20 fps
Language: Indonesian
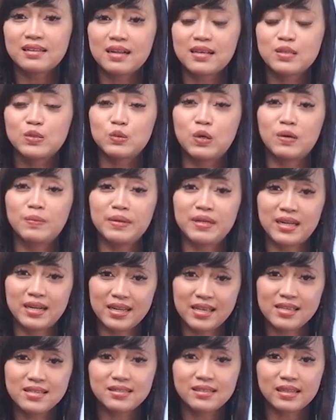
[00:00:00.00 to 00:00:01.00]
antara suami
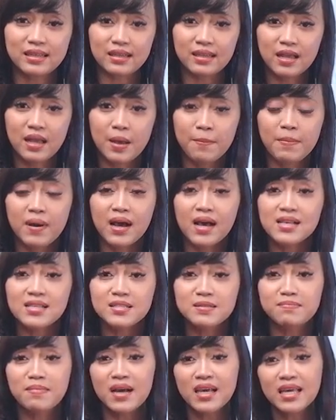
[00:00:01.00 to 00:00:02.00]
dan istri, maka
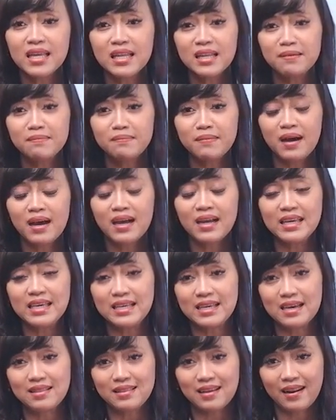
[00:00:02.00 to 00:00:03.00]
semakin lemah
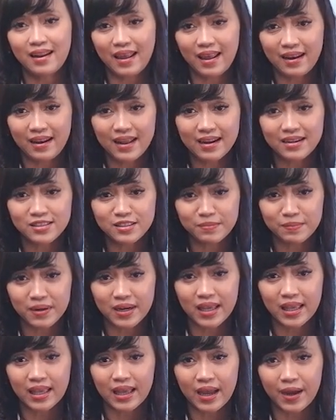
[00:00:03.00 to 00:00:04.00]
ikatan energi
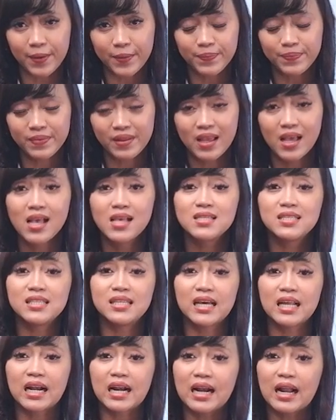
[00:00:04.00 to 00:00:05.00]
mereka,
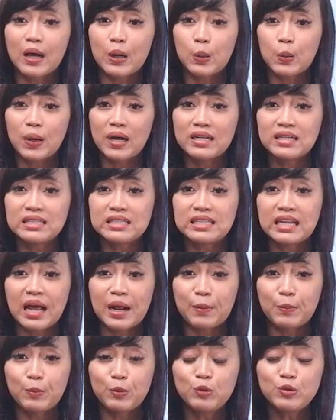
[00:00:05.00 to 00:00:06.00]
sehingga rawan
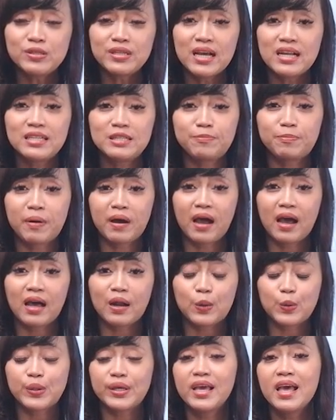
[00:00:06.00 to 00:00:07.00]
dan mudah
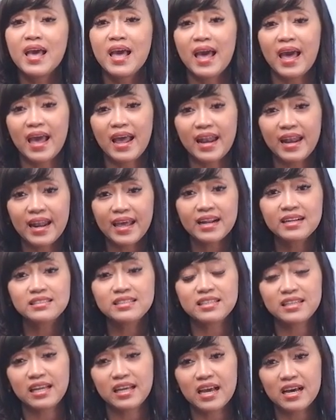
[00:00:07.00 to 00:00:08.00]
dipengaruhi
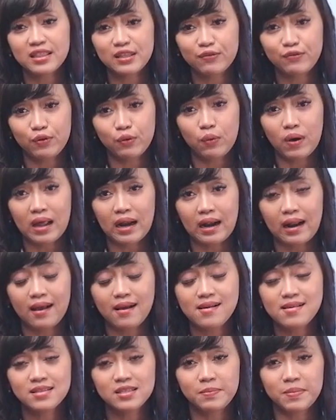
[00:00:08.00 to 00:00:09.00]
energi negatif luar,
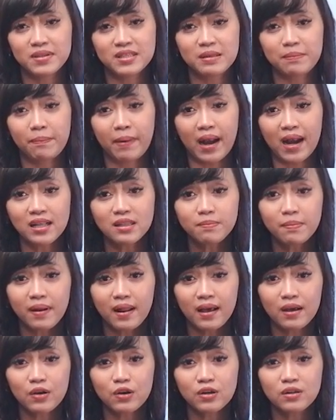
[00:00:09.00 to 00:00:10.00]
seperti pelet
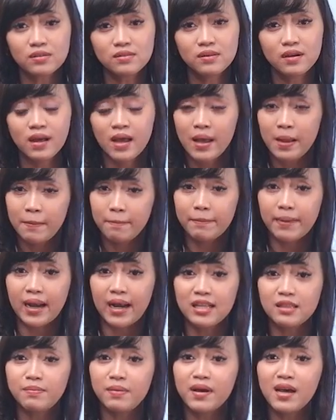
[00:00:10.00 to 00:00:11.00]
pelakor,
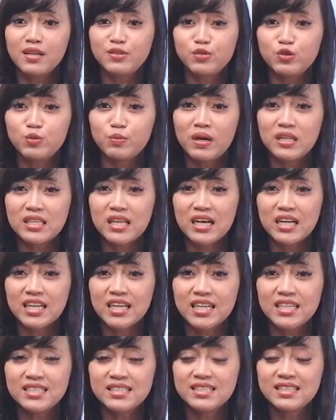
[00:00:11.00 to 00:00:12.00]
pelet penghancur rumah
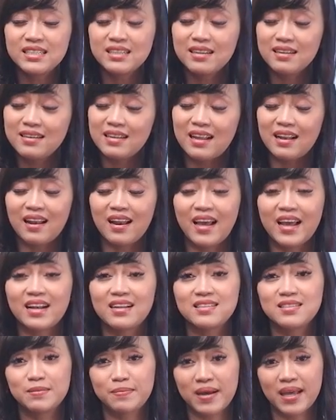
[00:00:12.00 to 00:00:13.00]
tangga, dan
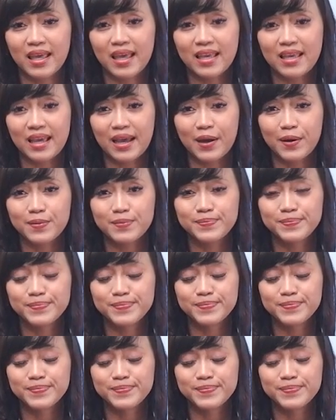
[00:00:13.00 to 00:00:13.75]
lain sebagainya.